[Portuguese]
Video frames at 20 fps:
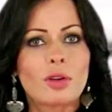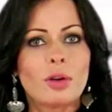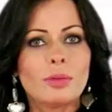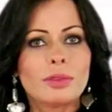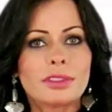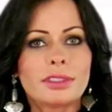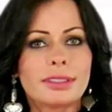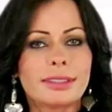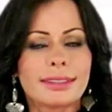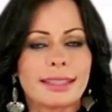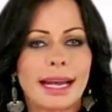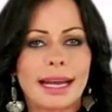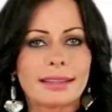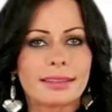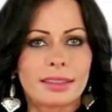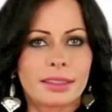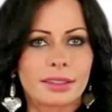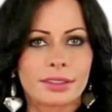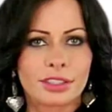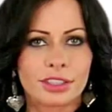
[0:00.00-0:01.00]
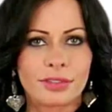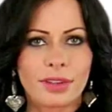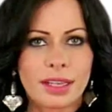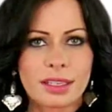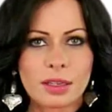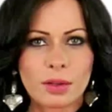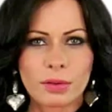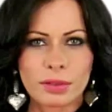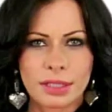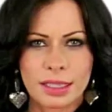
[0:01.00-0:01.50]
como se nada
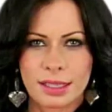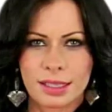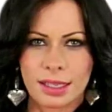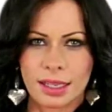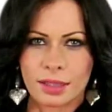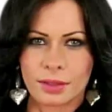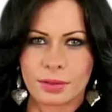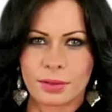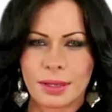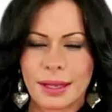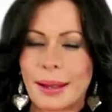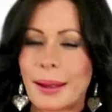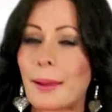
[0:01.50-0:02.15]
estivesse acontecendo.